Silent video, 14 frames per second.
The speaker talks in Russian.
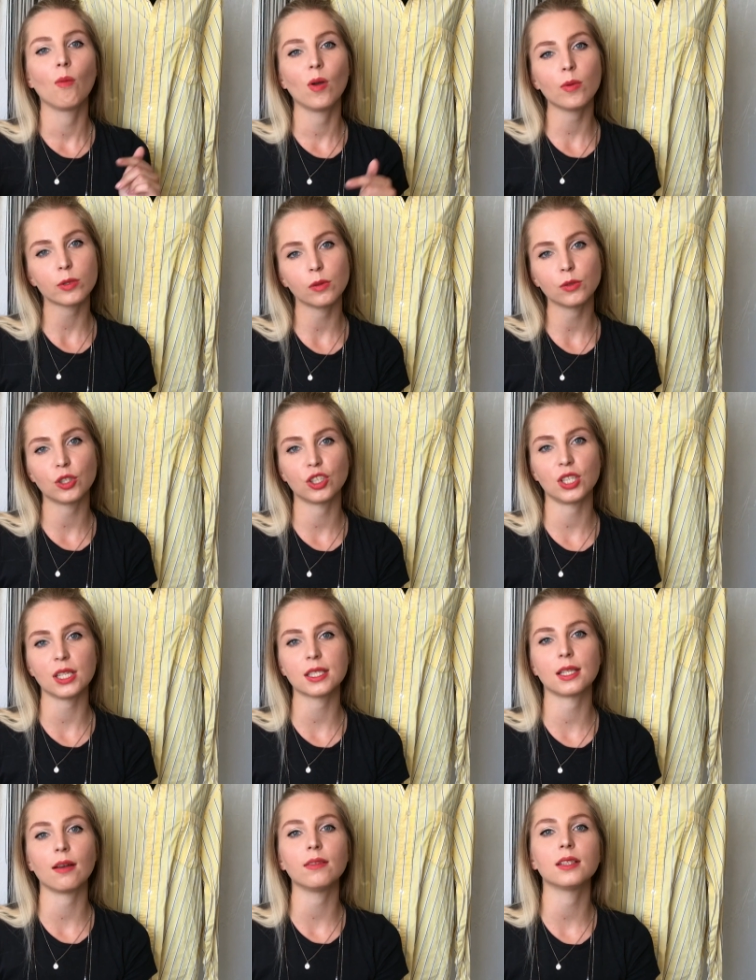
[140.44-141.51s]
В моем случае
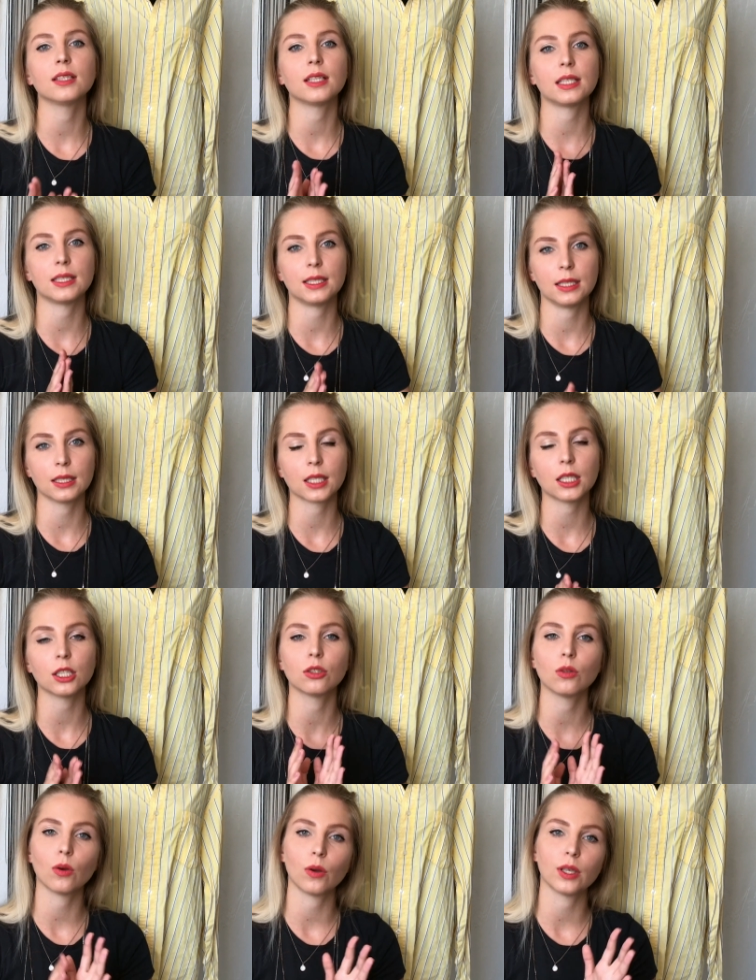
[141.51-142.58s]
сейчас вставлена резинка,
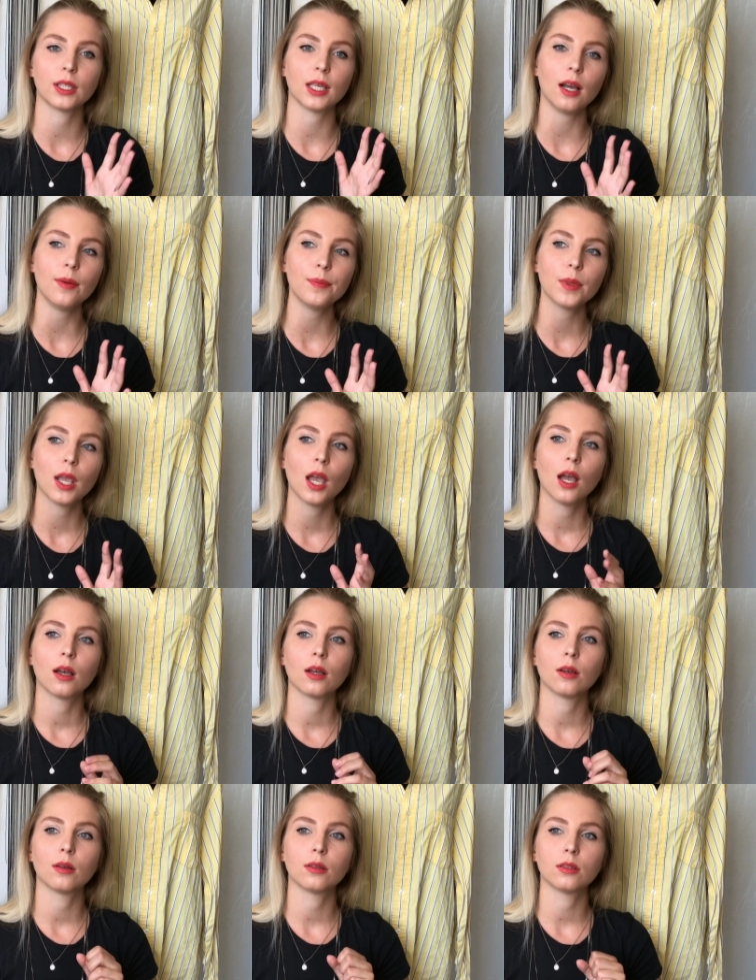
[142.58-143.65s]
но я
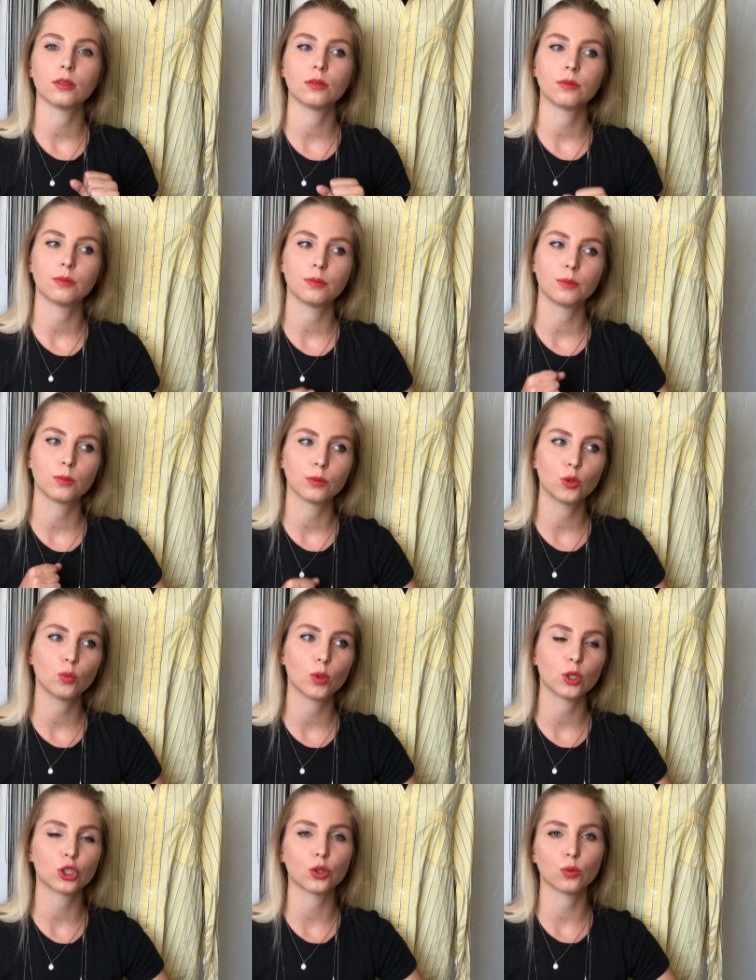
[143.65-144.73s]
э,
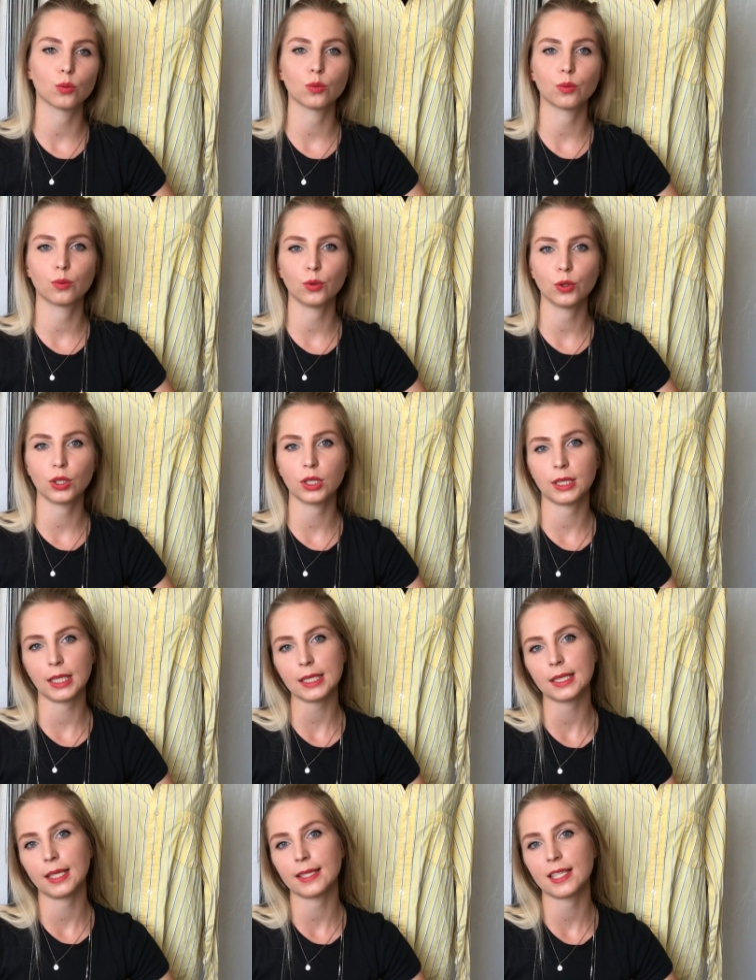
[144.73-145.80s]
думаю, что будет
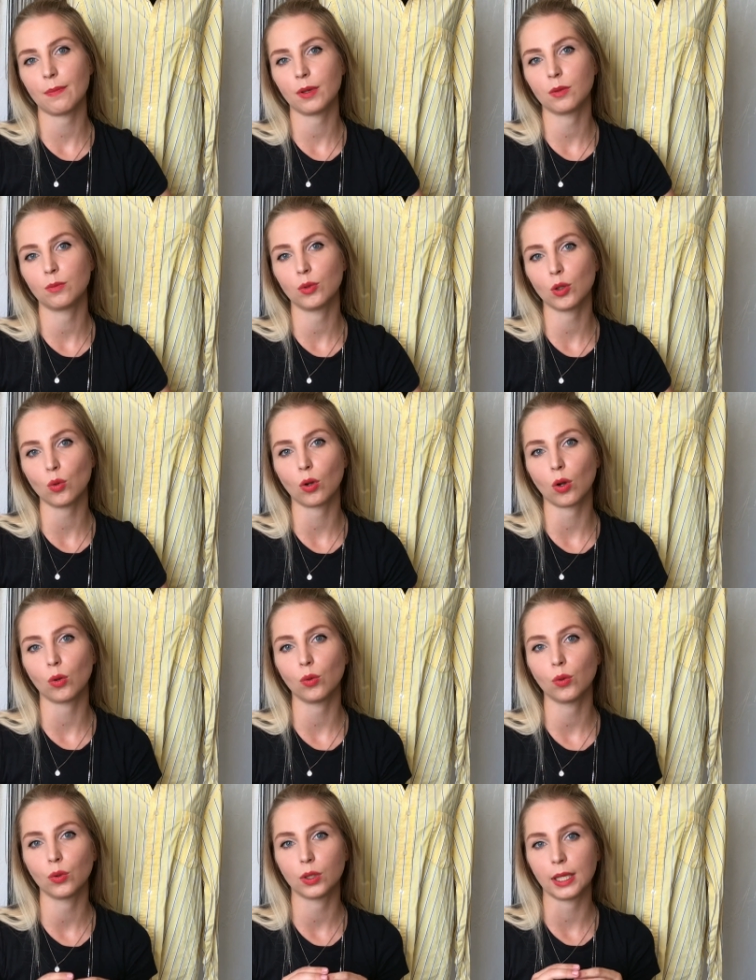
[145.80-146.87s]
интересно, если я подберу
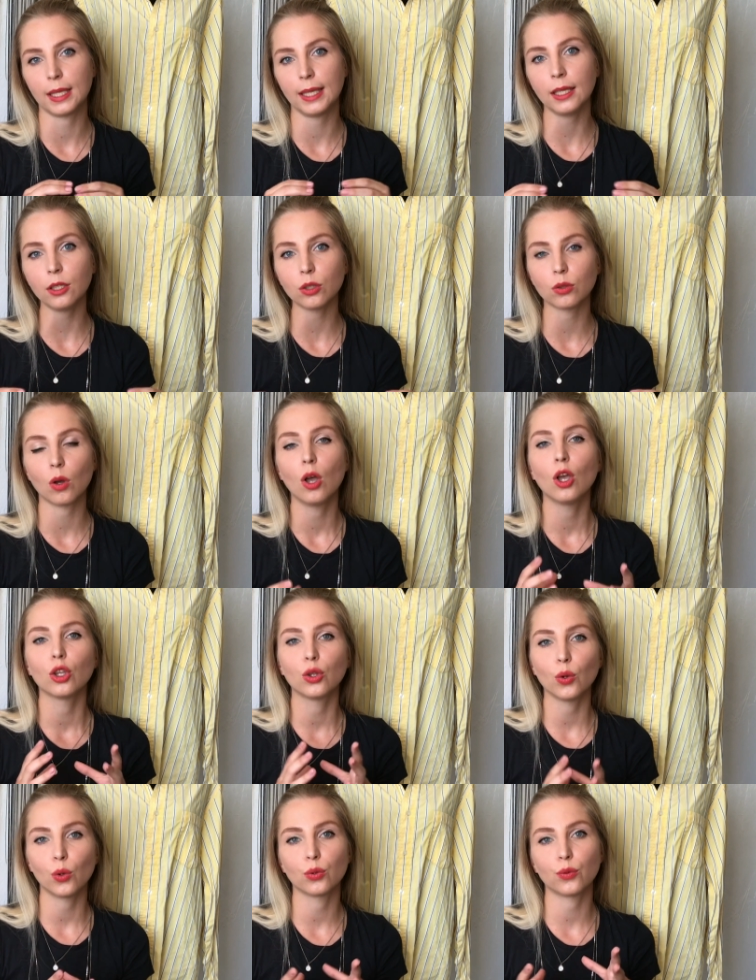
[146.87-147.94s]
какую-то ленту
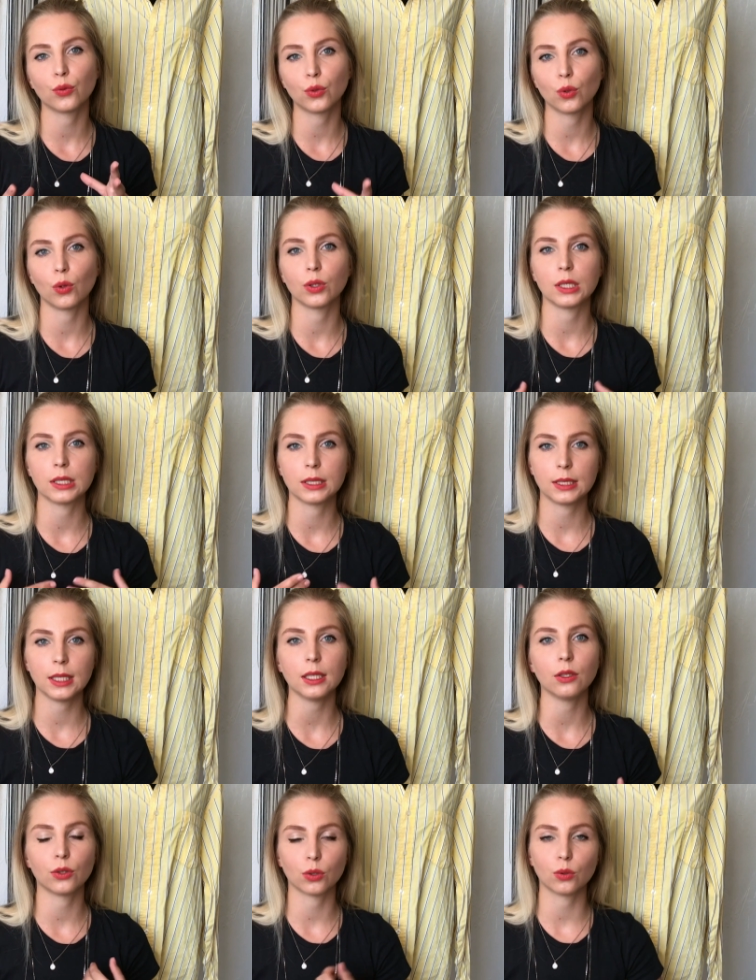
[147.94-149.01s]
тон в тон и
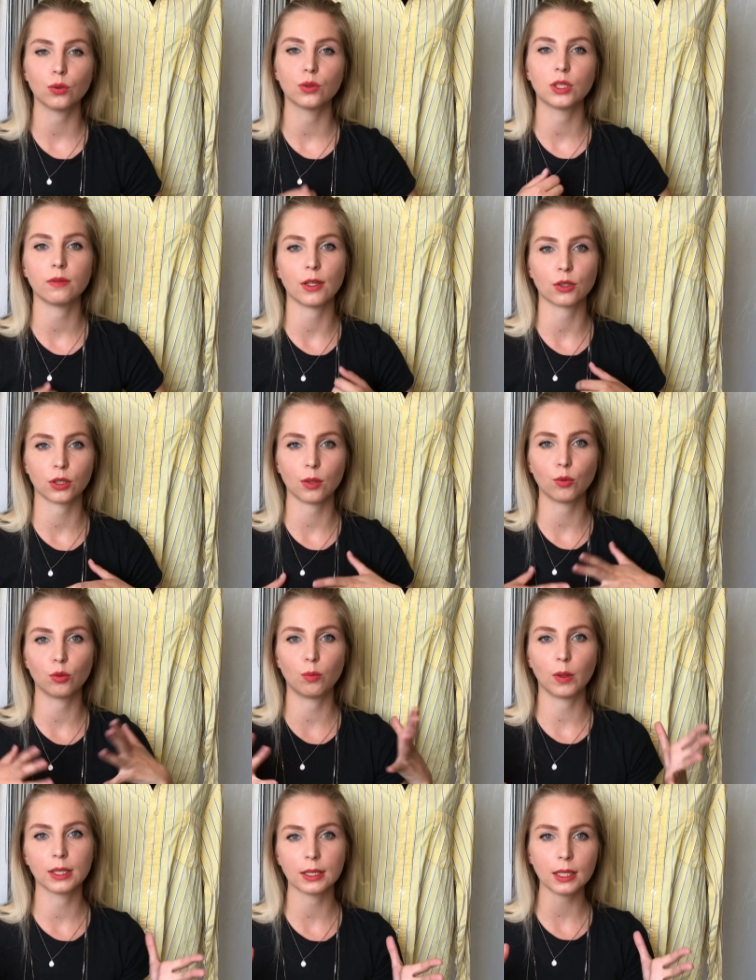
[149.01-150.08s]
сделаю такую завязку. то
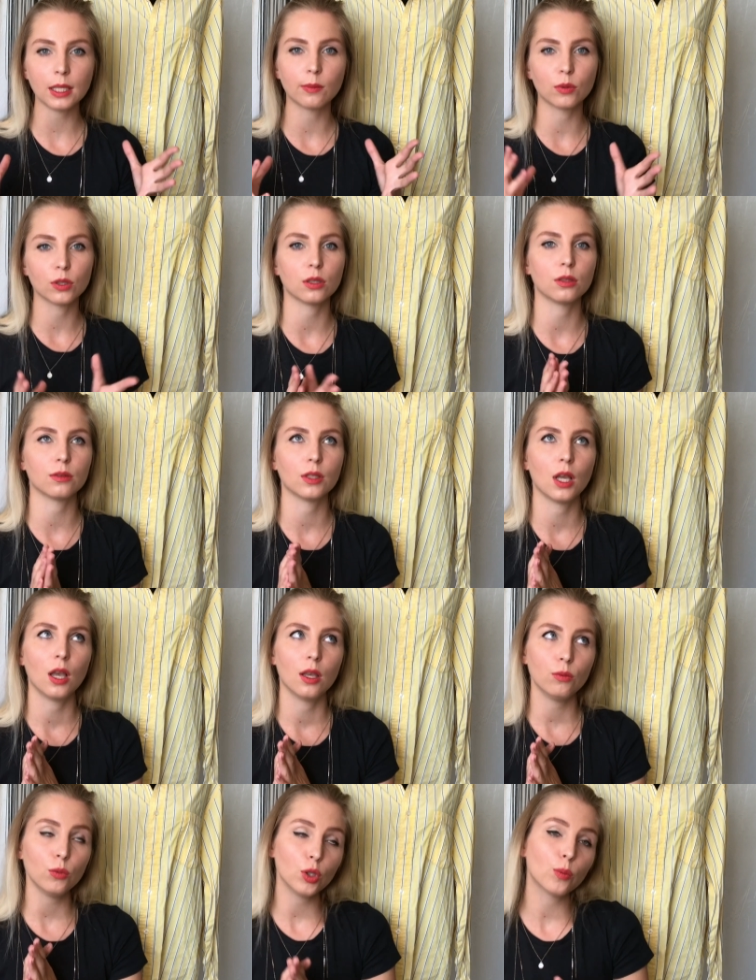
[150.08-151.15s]
будут банты и будет э,
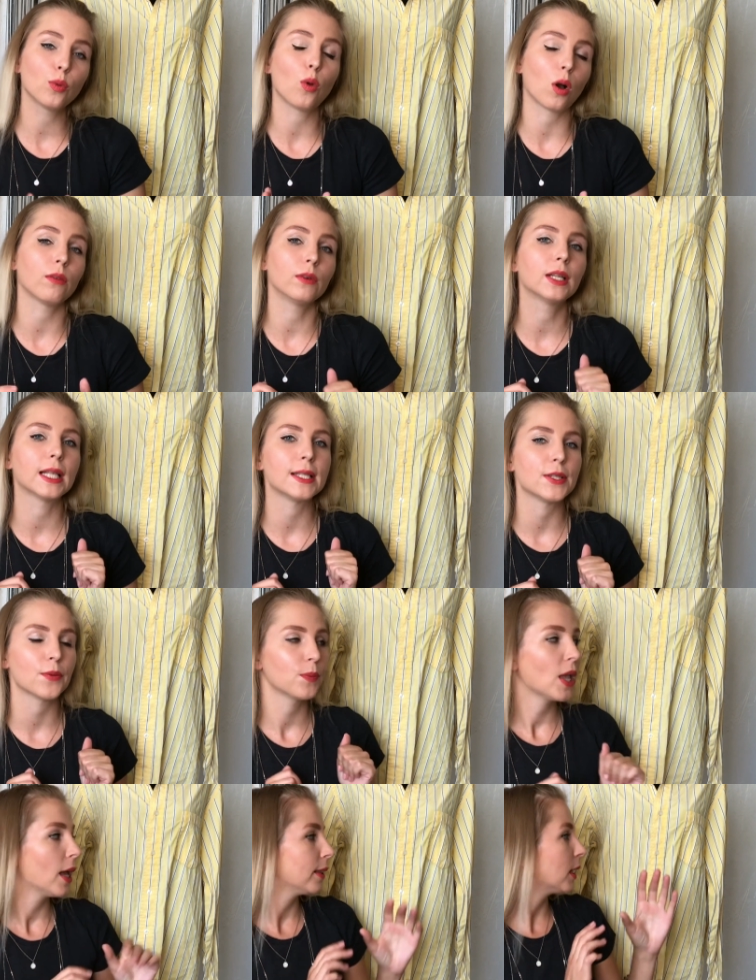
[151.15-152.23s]
ну, неплохо выглядеть.
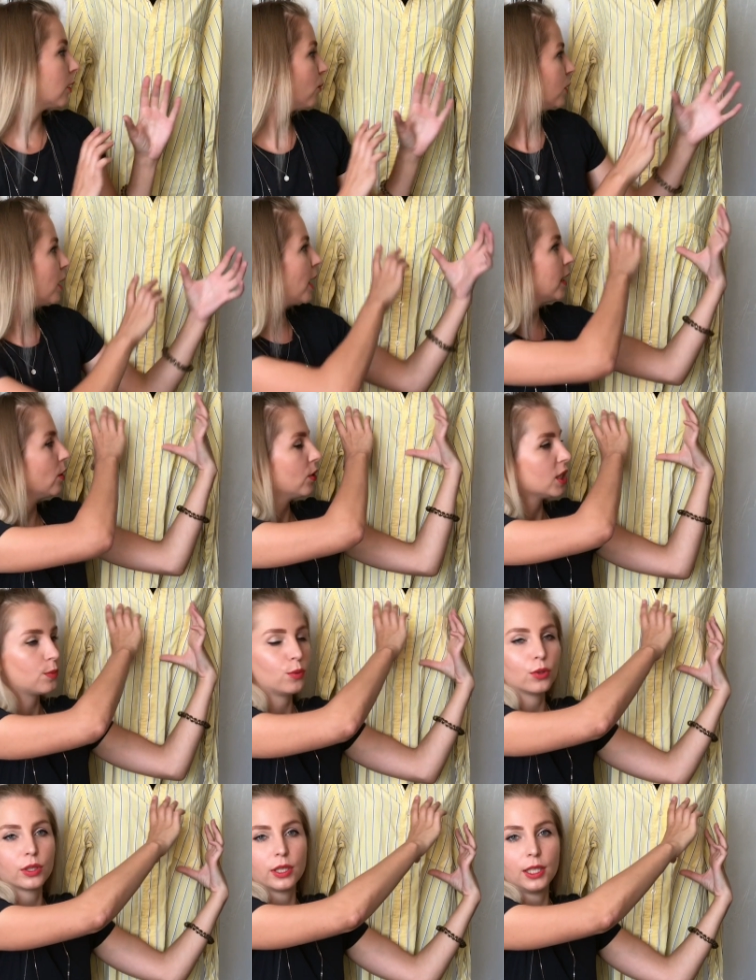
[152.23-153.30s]
Так вот, это у нас
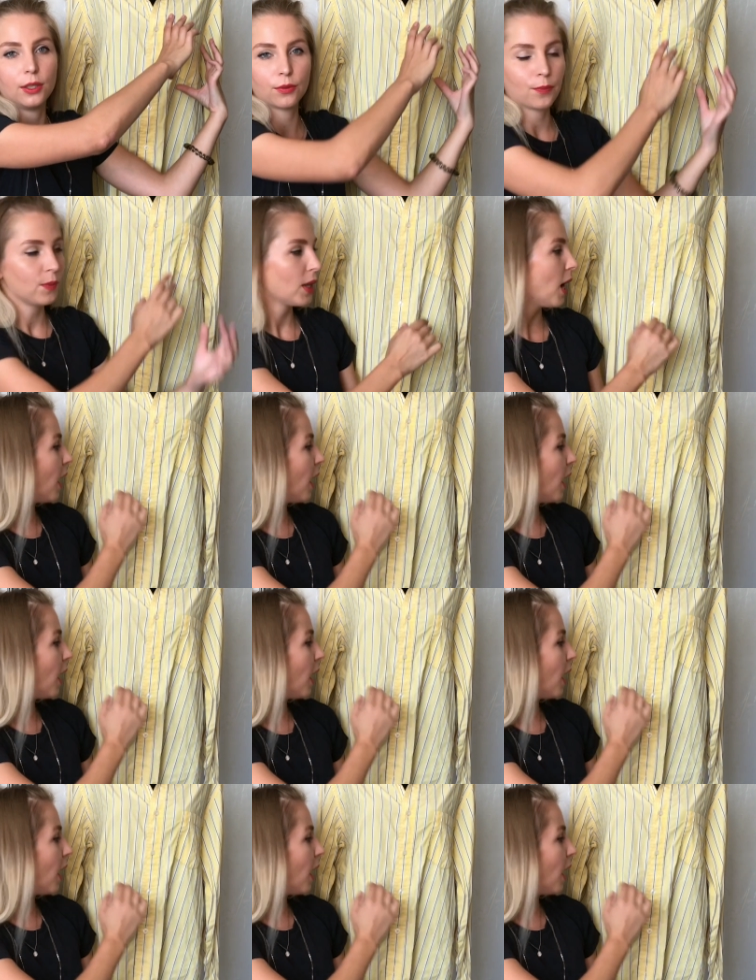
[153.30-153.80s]
будет лиф.